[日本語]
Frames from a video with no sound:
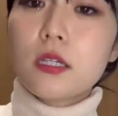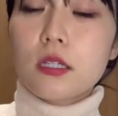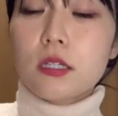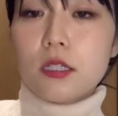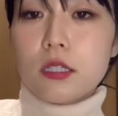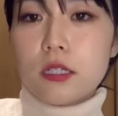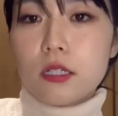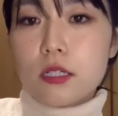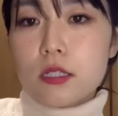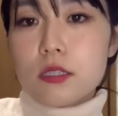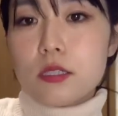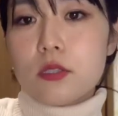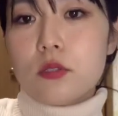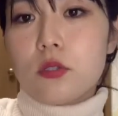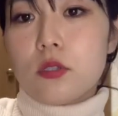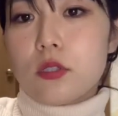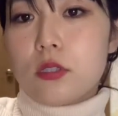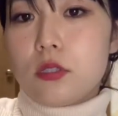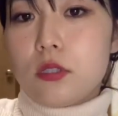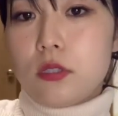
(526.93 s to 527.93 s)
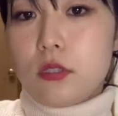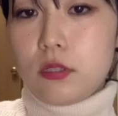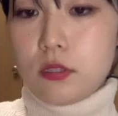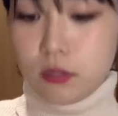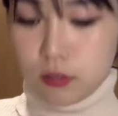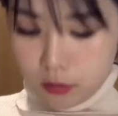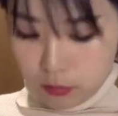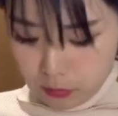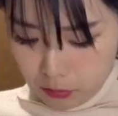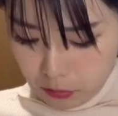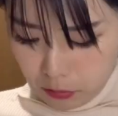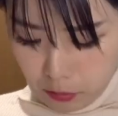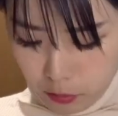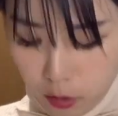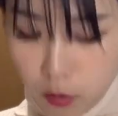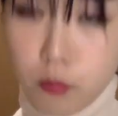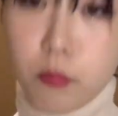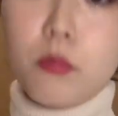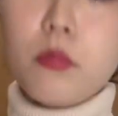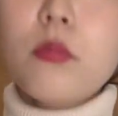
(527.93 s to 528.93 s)
着やすいし、
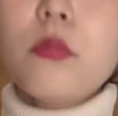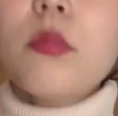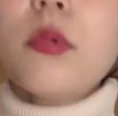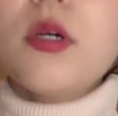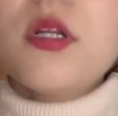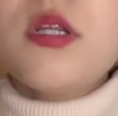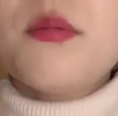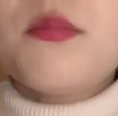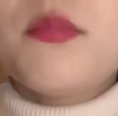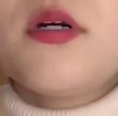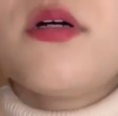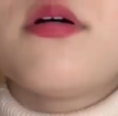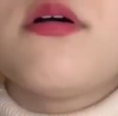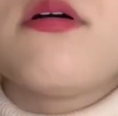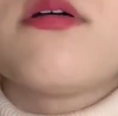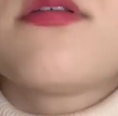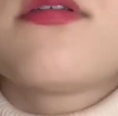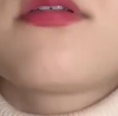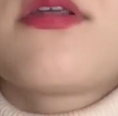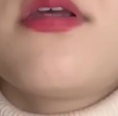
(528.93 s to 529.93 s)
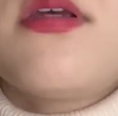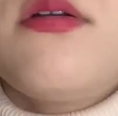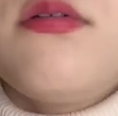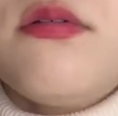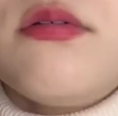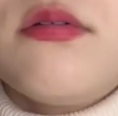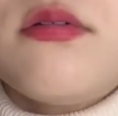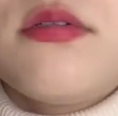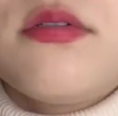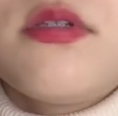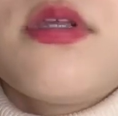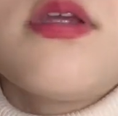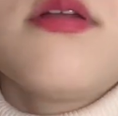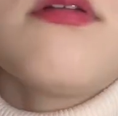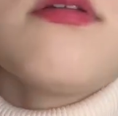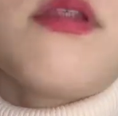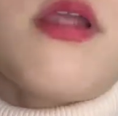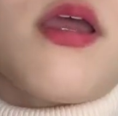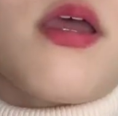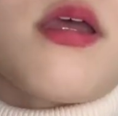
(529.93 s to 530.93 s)
あんまりまあ、透ける透け
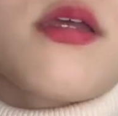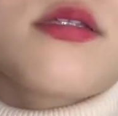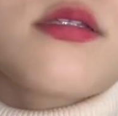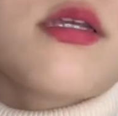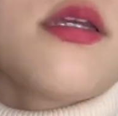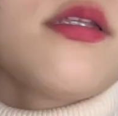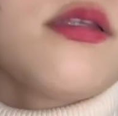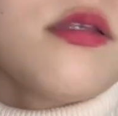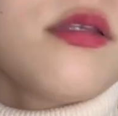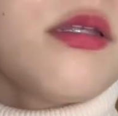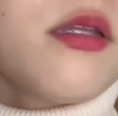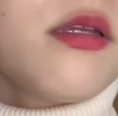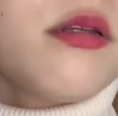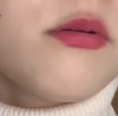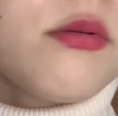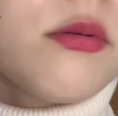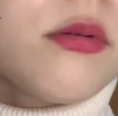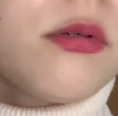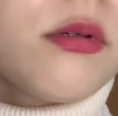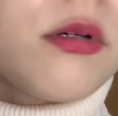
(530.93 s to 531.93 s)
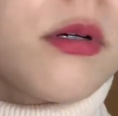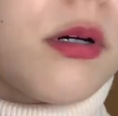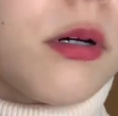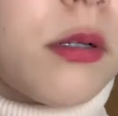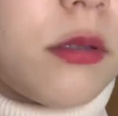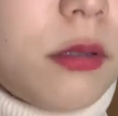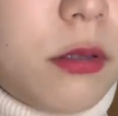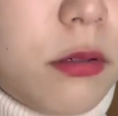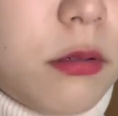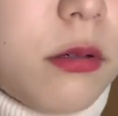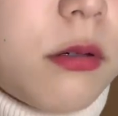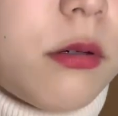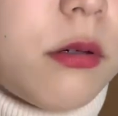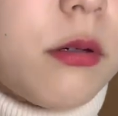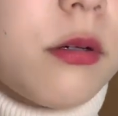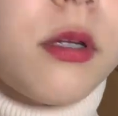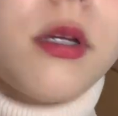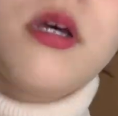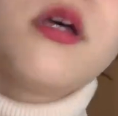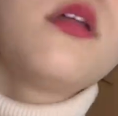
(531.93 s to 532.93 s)
るね。透けてるか
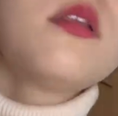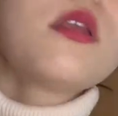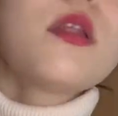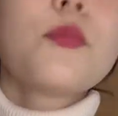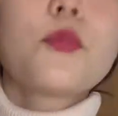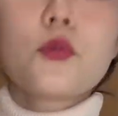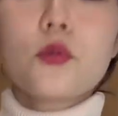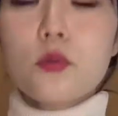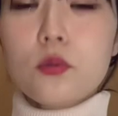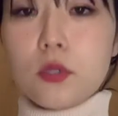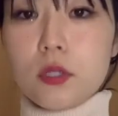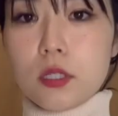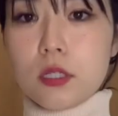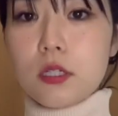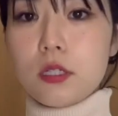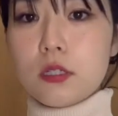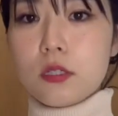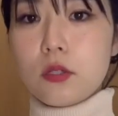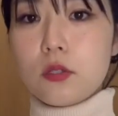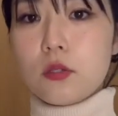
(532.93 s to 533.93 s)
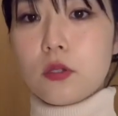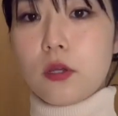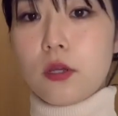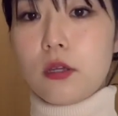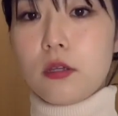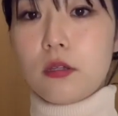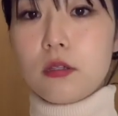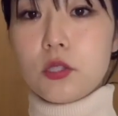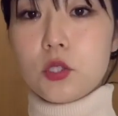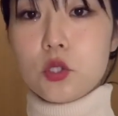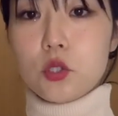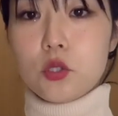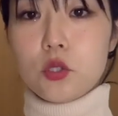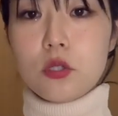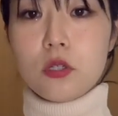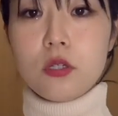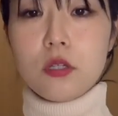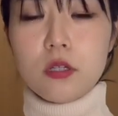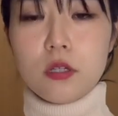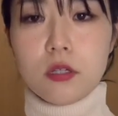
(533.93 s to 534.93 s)
なでもそんなに気になんない
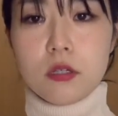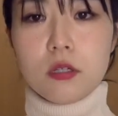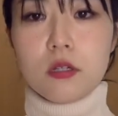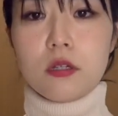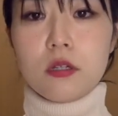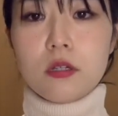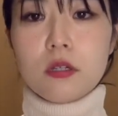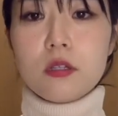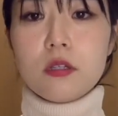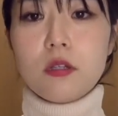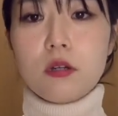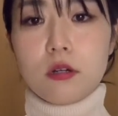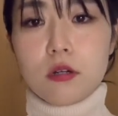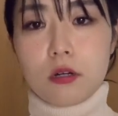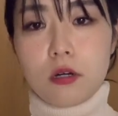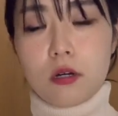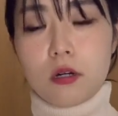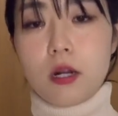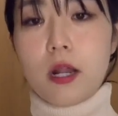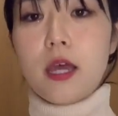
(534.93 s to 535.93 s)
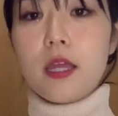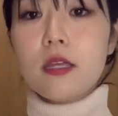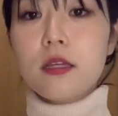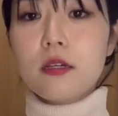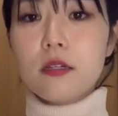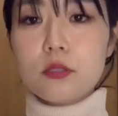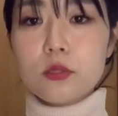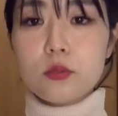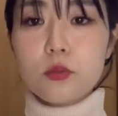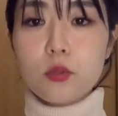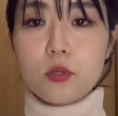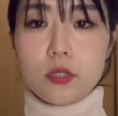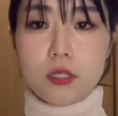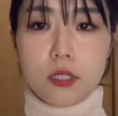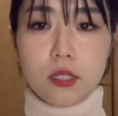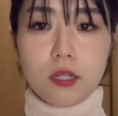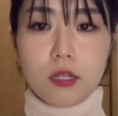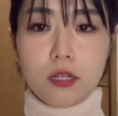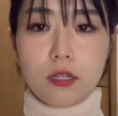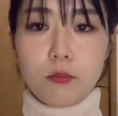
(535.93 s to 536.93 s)
し、なんかラインがすごい
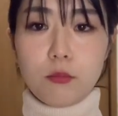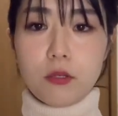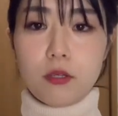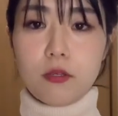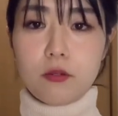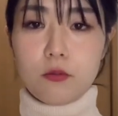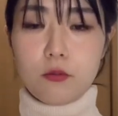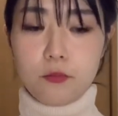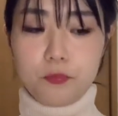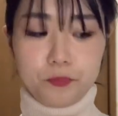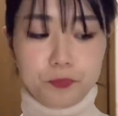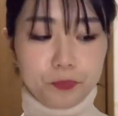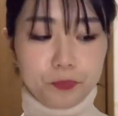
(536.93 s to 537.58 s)
綺麗に見える。